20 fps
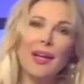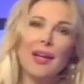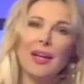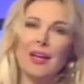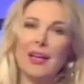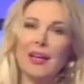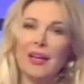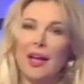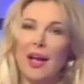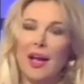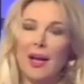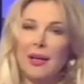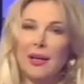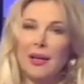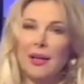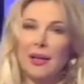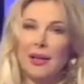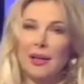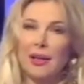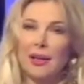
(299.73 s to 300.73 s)
e
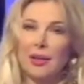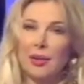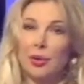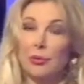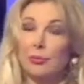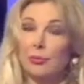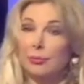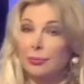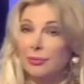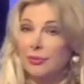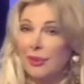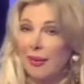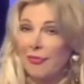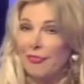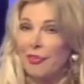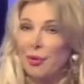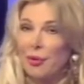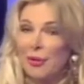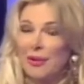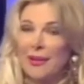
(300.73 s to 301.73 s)
anche eh,
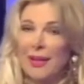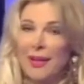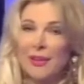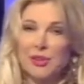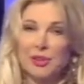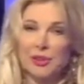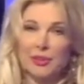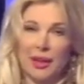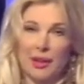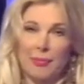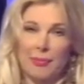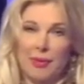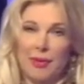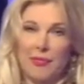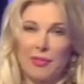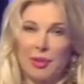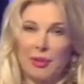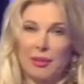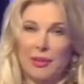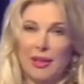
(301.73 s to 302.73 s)
traffico intenso tra il
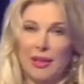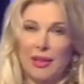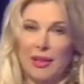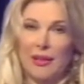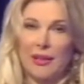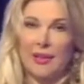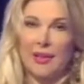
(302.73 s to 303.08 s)
bivio della